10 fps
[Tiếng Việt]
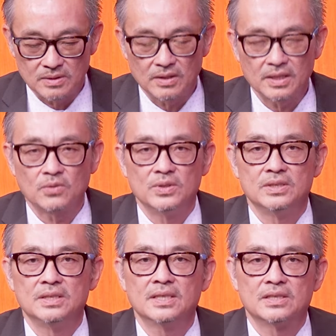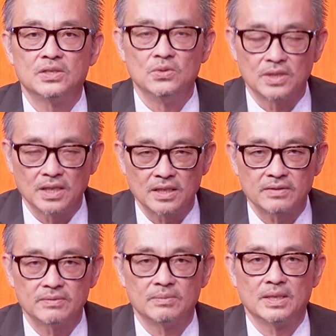có cái khuynh hướng là tiêu cực
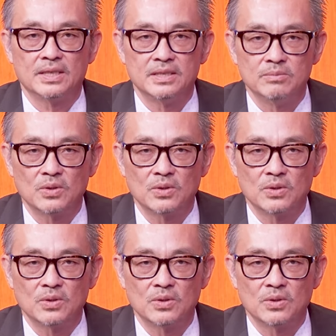hay là nhìn